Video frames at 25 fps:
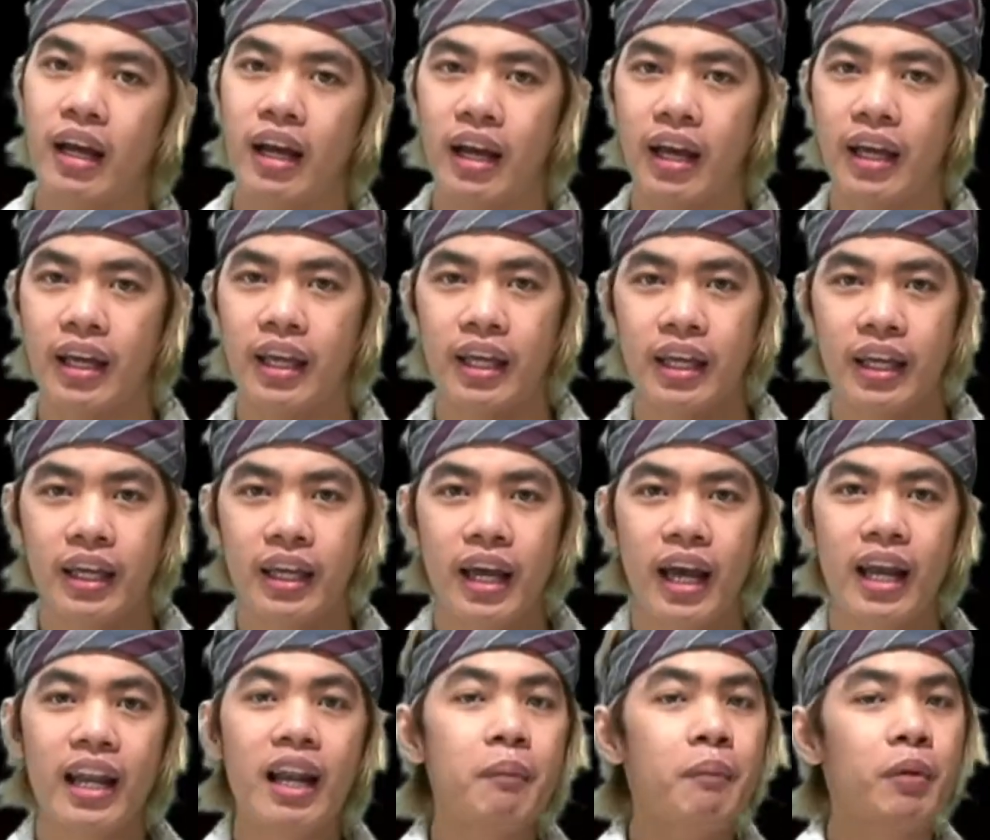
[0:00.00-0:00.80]
eh
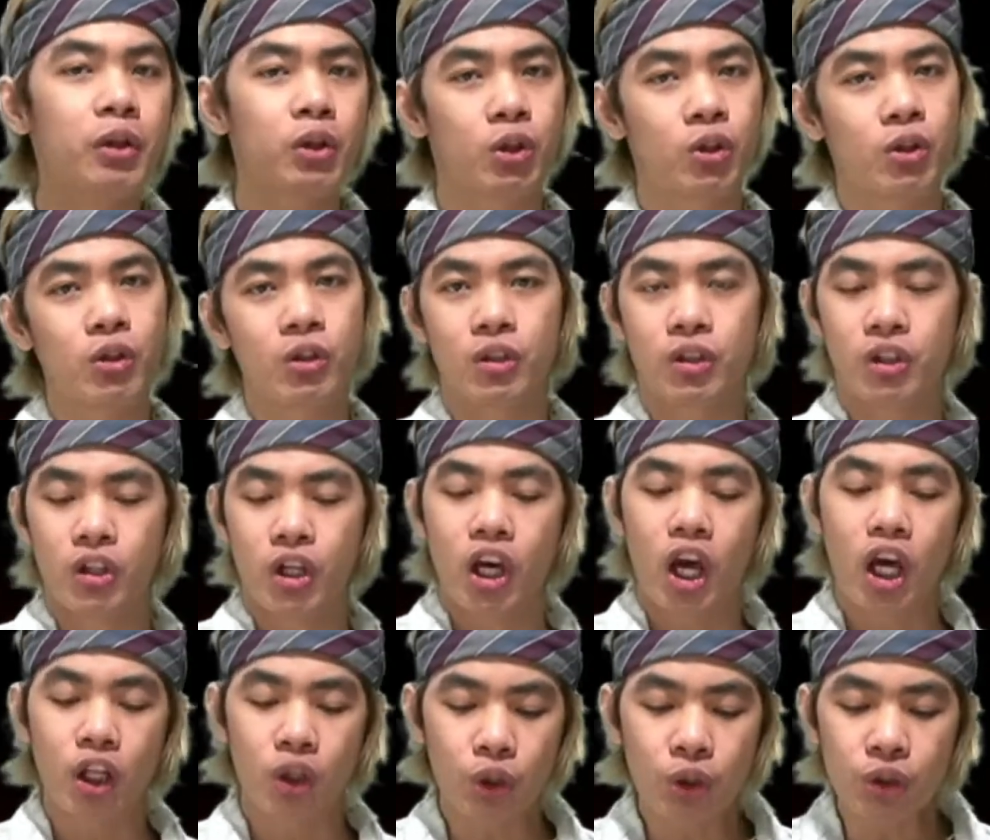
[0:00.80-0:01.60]
alam ito.
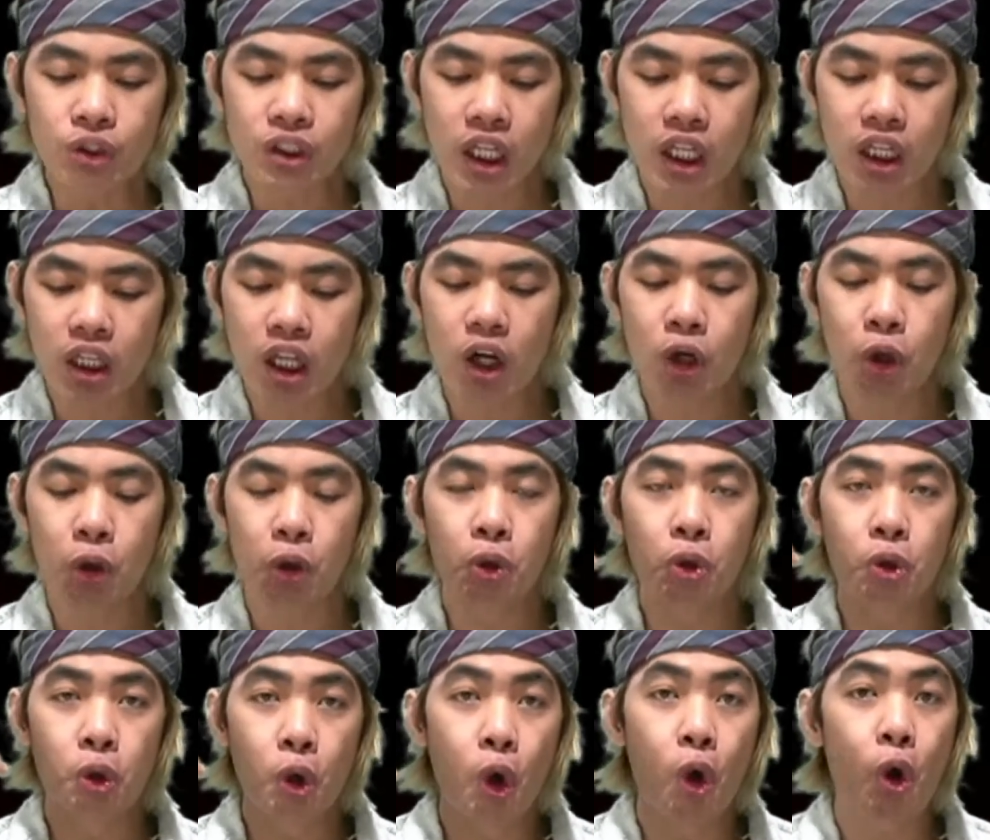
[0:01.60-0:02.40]
Ito yung salitang
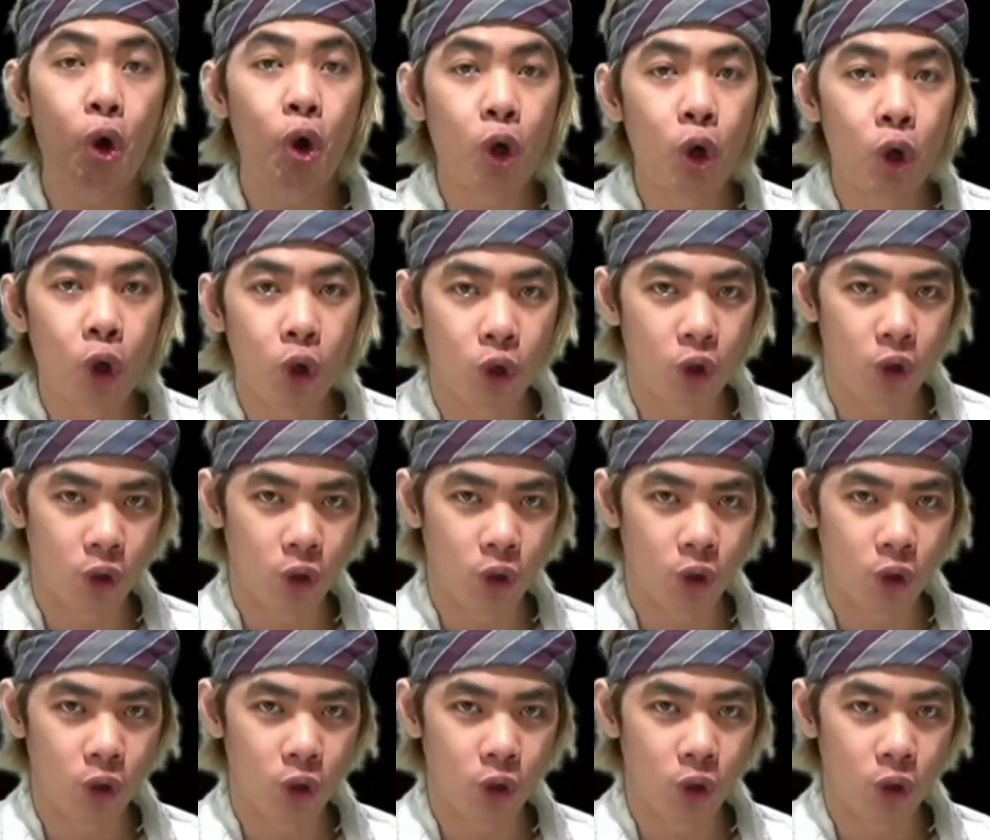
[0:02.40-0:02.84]
YOLO.